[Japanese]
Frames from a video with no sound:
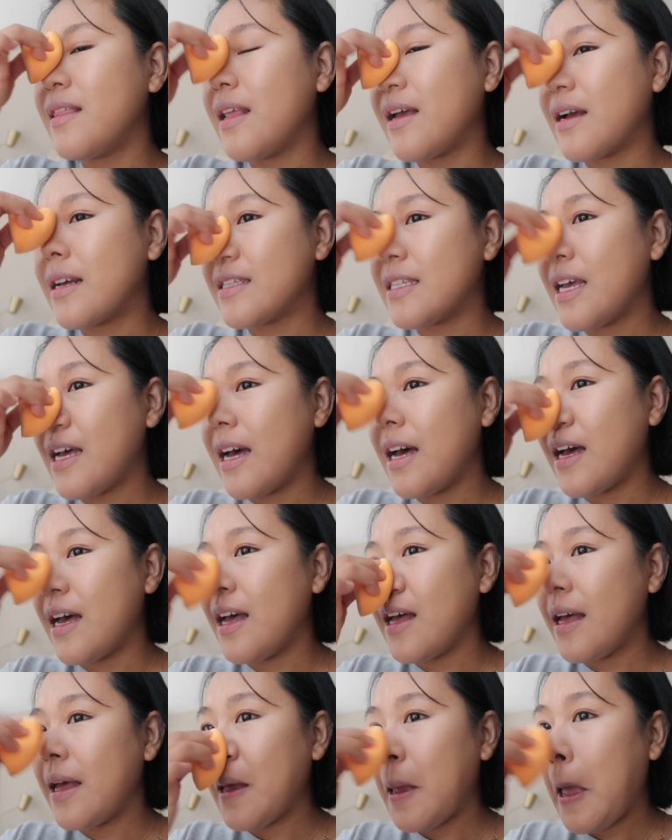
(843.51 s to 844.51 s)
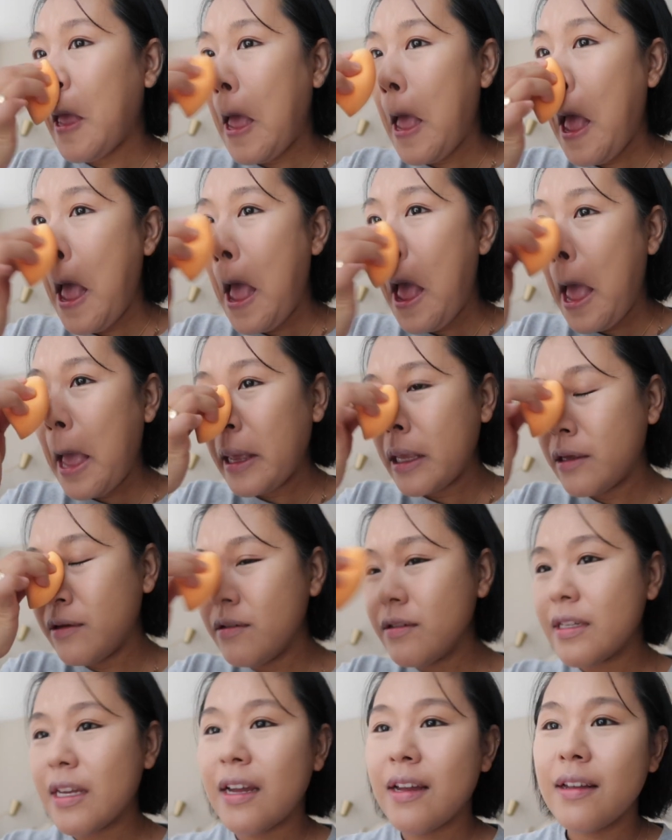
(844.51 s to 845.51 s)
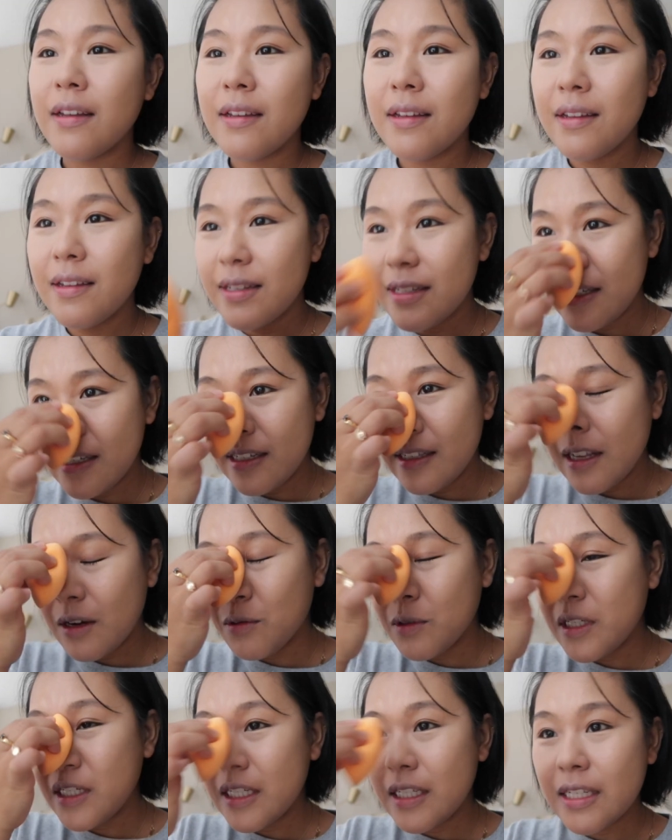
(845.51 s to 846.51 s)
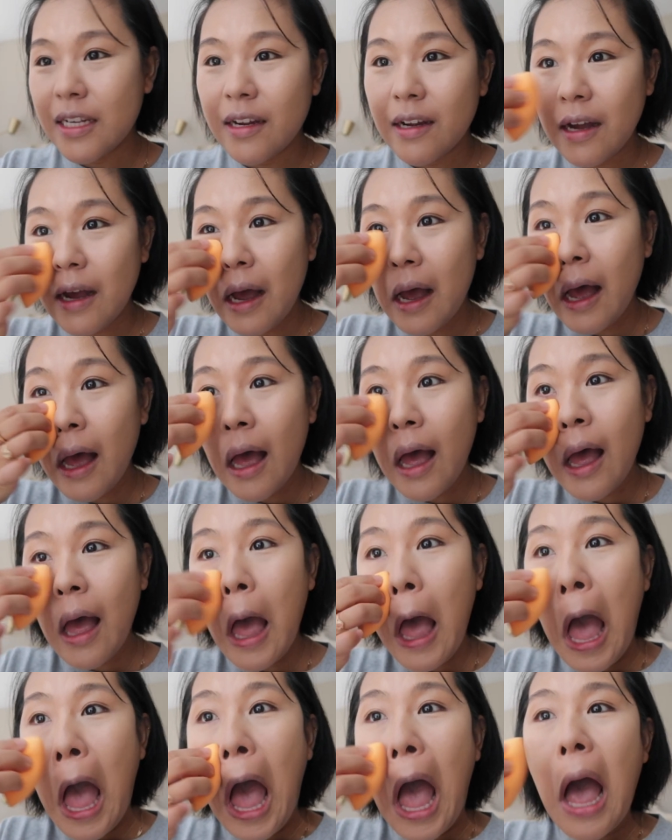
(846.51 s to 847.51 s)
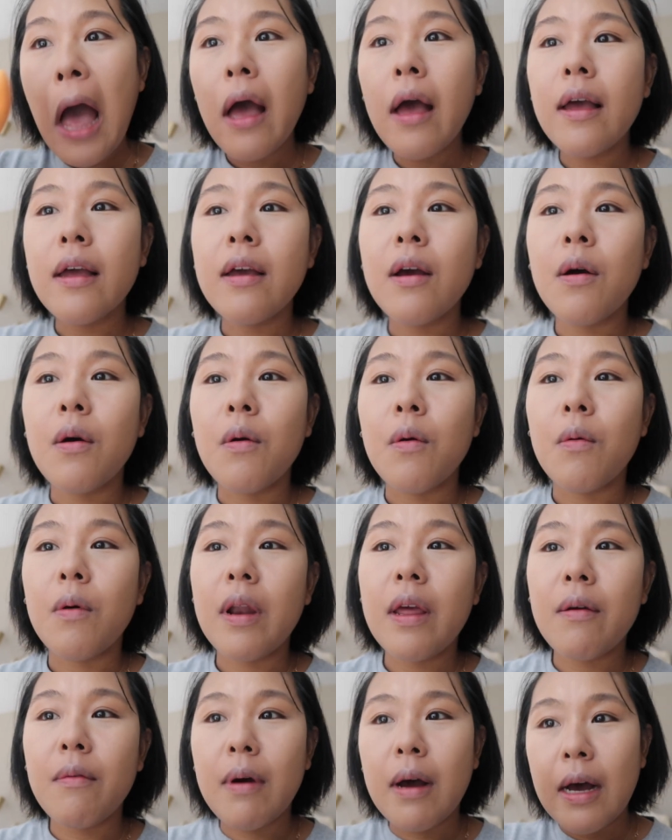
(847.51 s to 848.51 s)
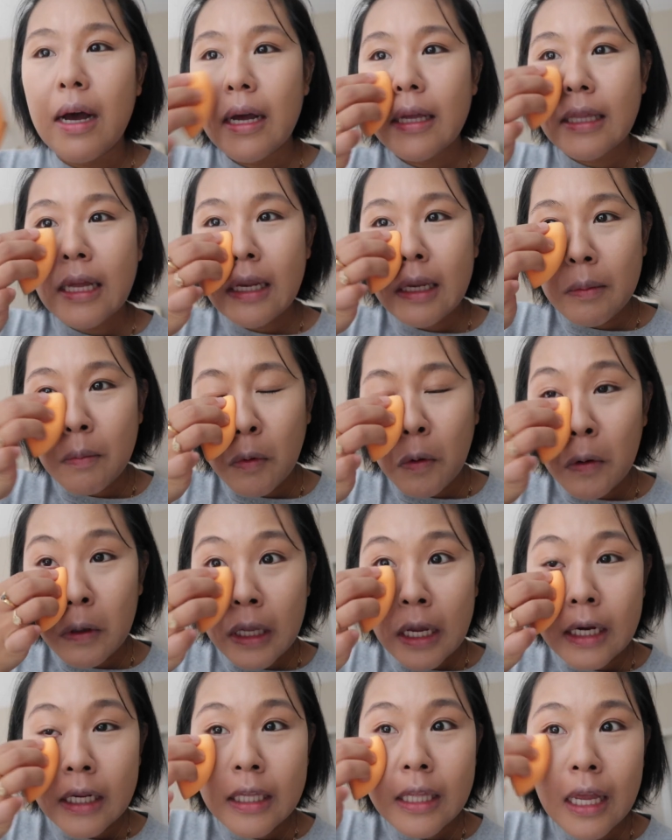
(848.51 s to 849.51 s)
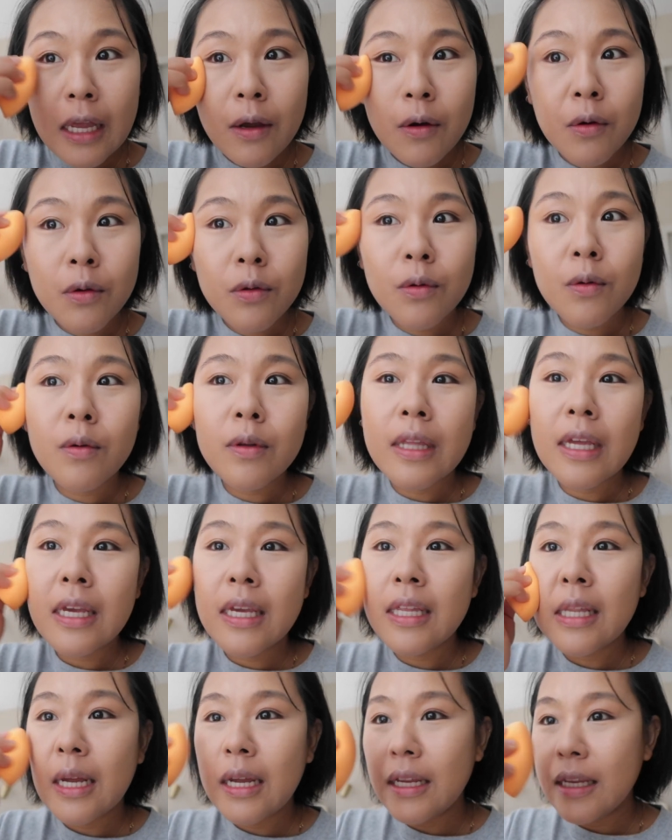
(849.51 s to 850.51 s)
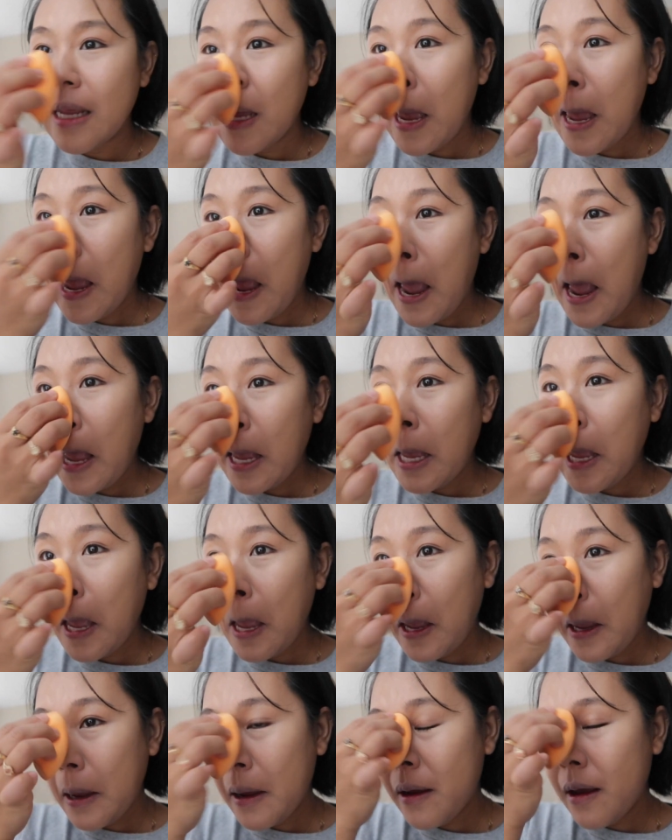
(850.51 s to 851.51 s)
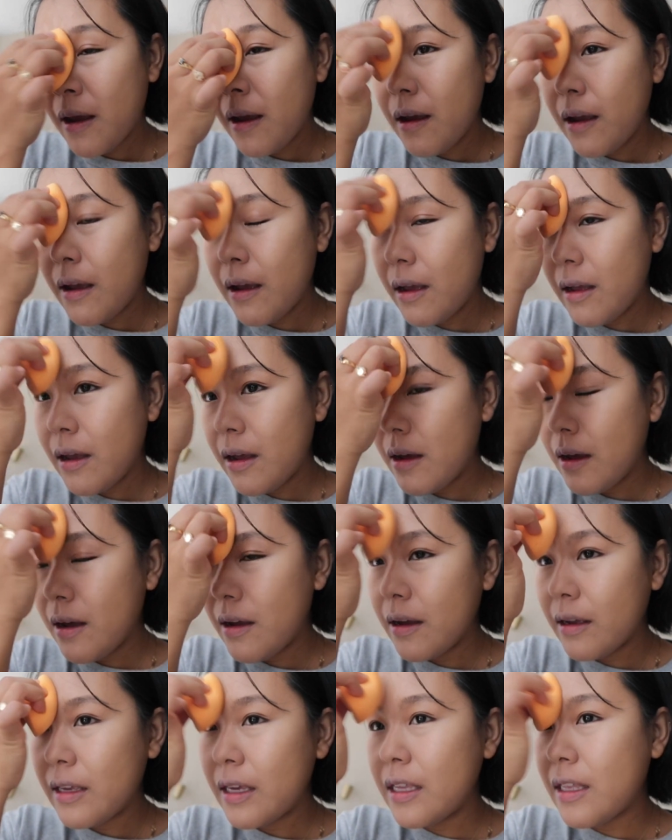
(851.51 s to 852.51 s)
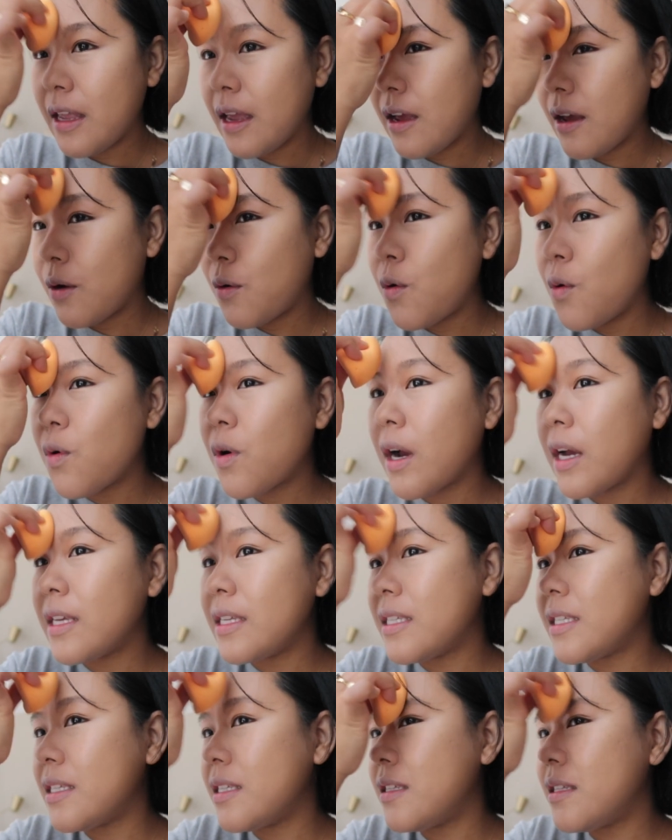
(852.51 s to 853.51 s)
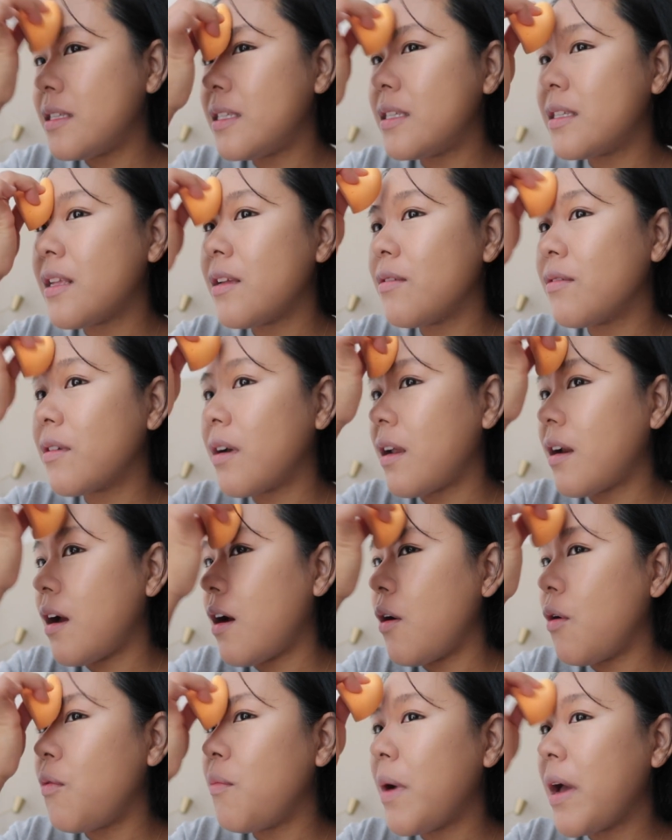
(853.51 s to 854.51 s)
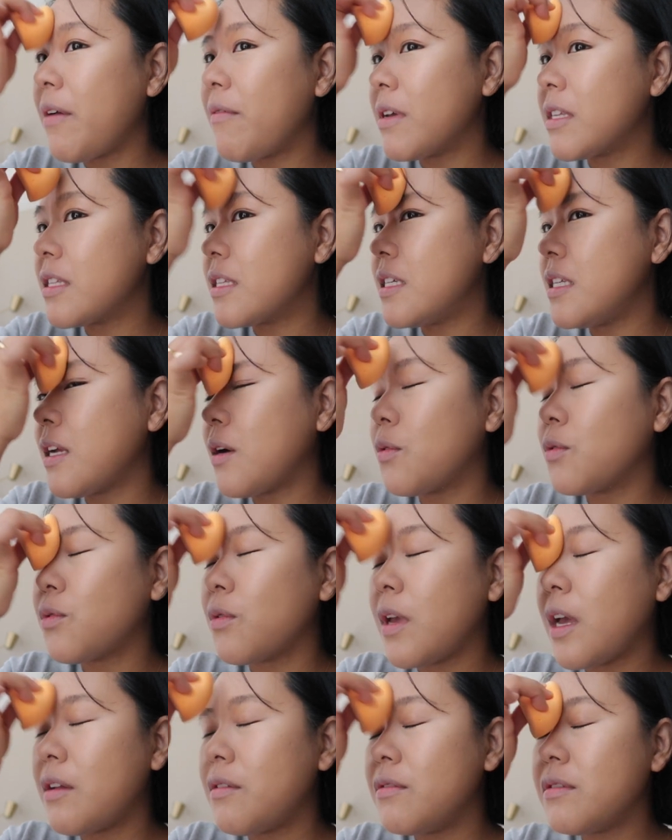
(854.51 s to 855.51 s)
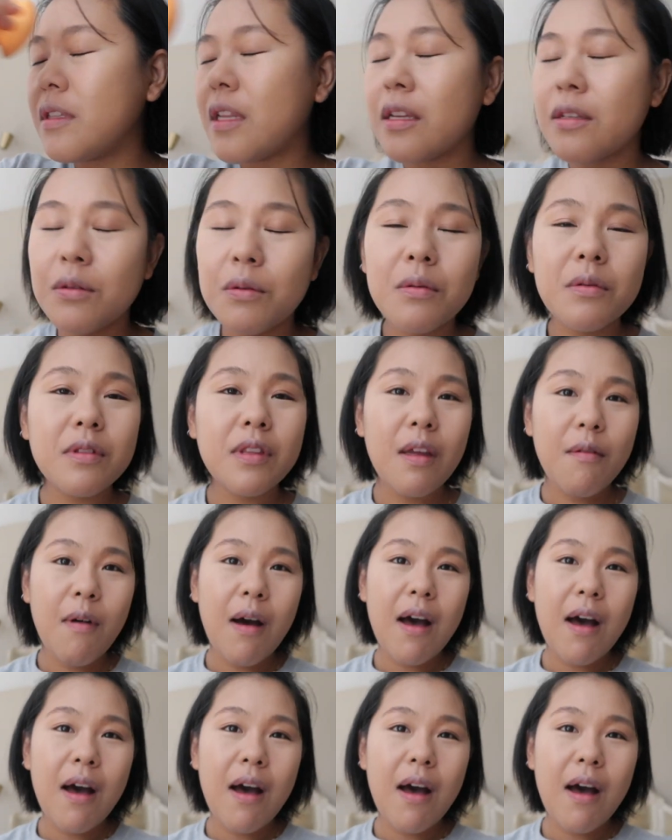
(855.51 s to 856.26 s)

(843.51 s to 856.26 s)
なんかさ、言うじゃん、死んだおじいちゃんが「俺は何もやりたいことをできないで来て後悔してるから、お前は好きなことやるんだぞ、で